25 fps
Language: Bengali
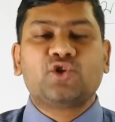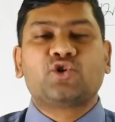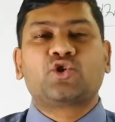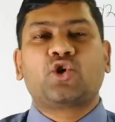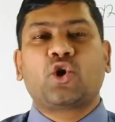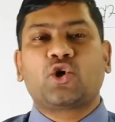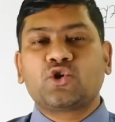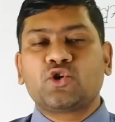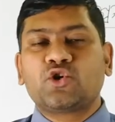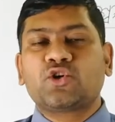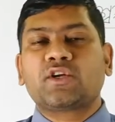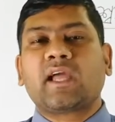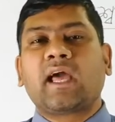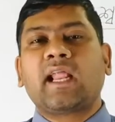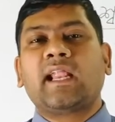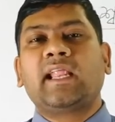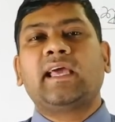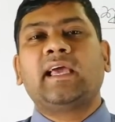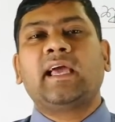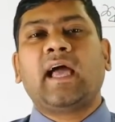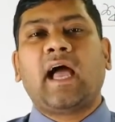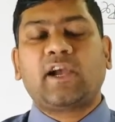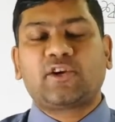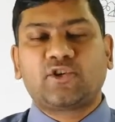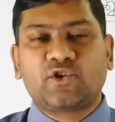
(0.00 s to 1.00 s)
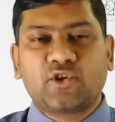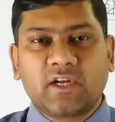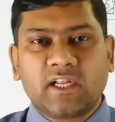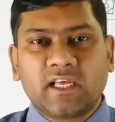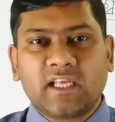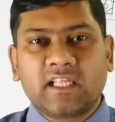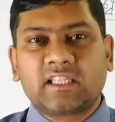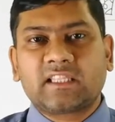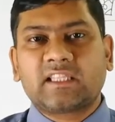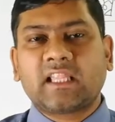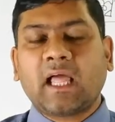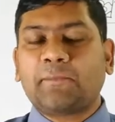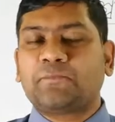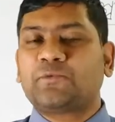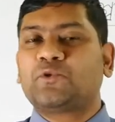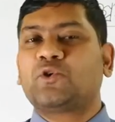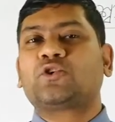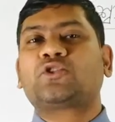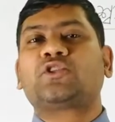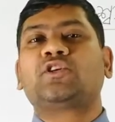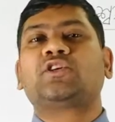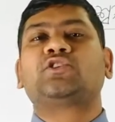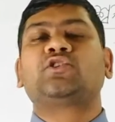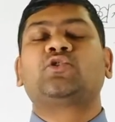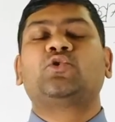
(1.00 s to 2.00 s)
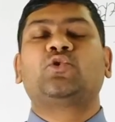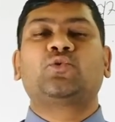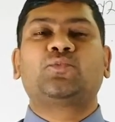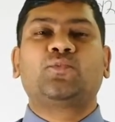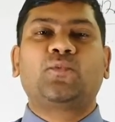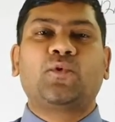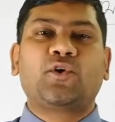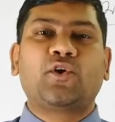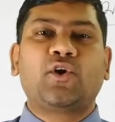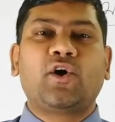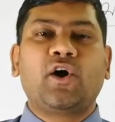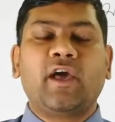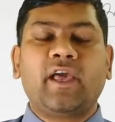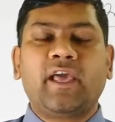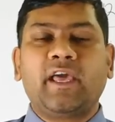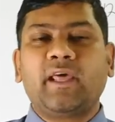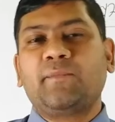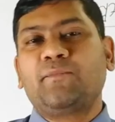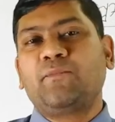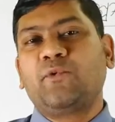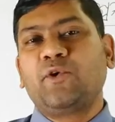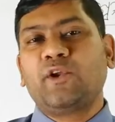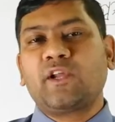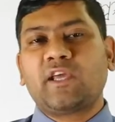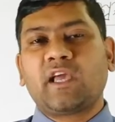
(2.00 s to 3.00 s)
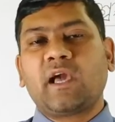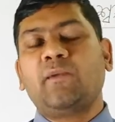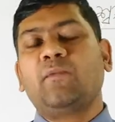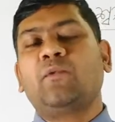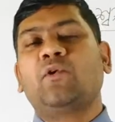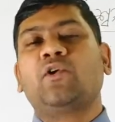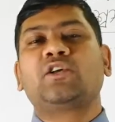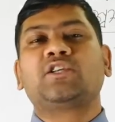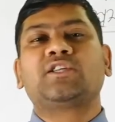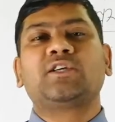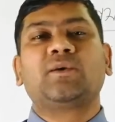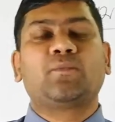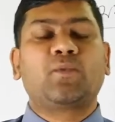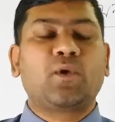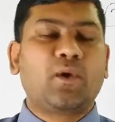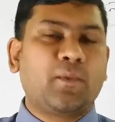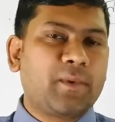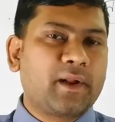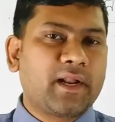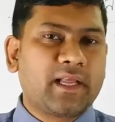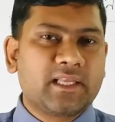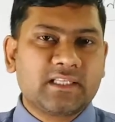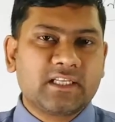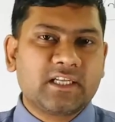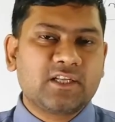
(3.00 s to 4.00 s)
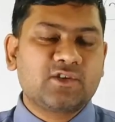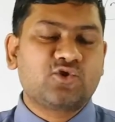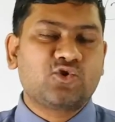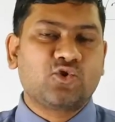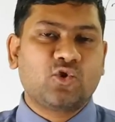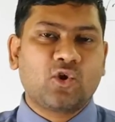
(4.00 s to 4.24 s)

শ্বসনকালে আসলে তাপশক্তি যে উৎপন্ন হয় এর পরীক্ষামূলক যে প্রমাণ আছে